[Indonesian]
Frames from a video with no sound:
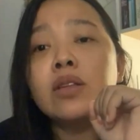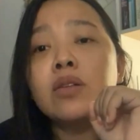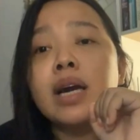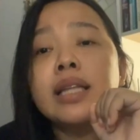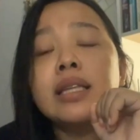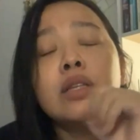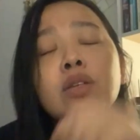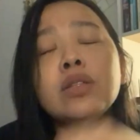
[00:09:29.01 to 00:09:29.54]
gitu
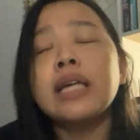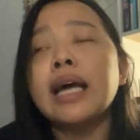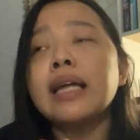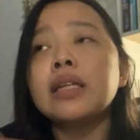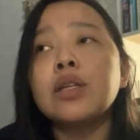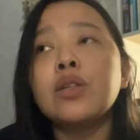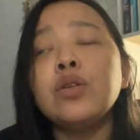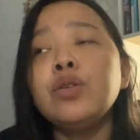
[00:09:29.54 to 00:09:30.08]
kan. Itu saat
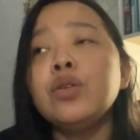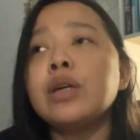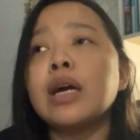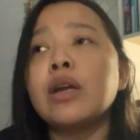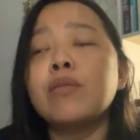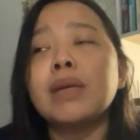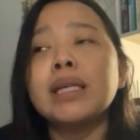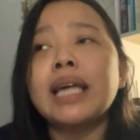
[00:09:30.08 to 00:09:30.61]
itu juga
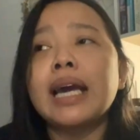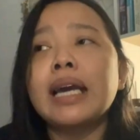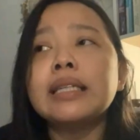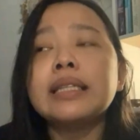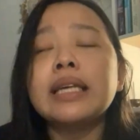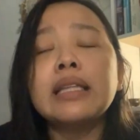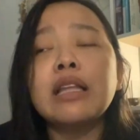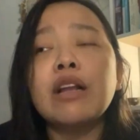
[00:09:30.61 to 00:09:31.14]
rumah sakit
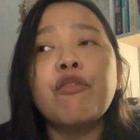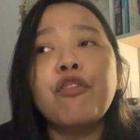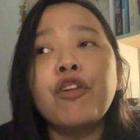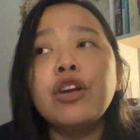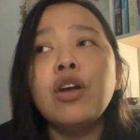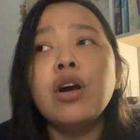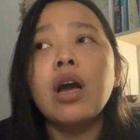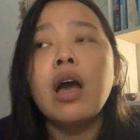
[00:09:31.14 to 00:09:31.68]
saya
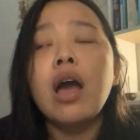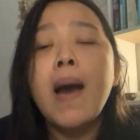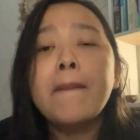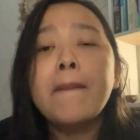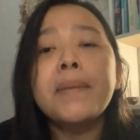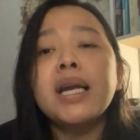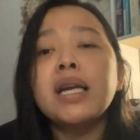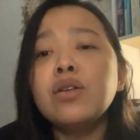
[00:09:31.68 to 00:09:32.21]
telepon, "Dok,
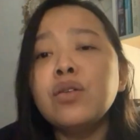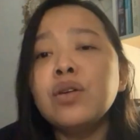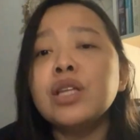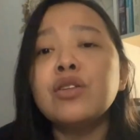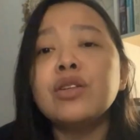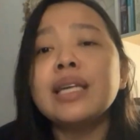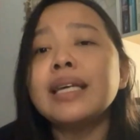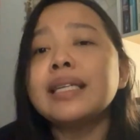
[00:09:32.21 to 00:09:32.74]
penuh
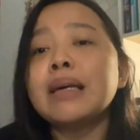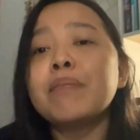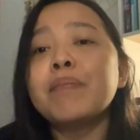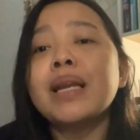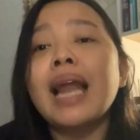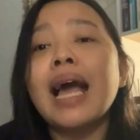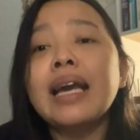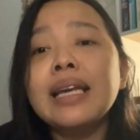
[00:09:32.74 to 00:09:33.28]
itu saya
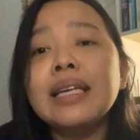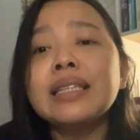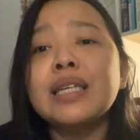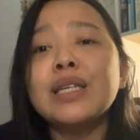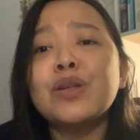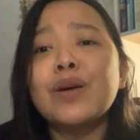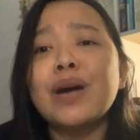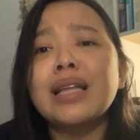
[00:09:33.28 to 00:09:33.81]
sampai nangis
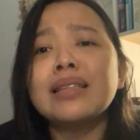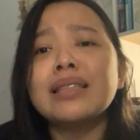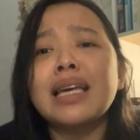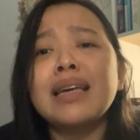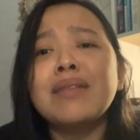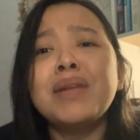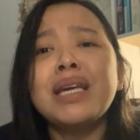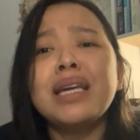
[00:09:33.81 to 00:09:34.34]
gitu kan
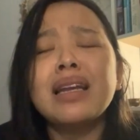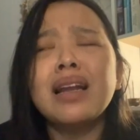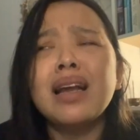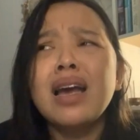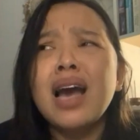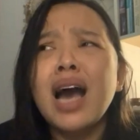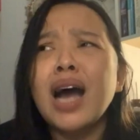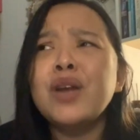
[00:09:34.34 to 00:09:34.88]
saya mikir
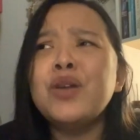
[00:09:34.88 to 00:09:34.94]
hmm.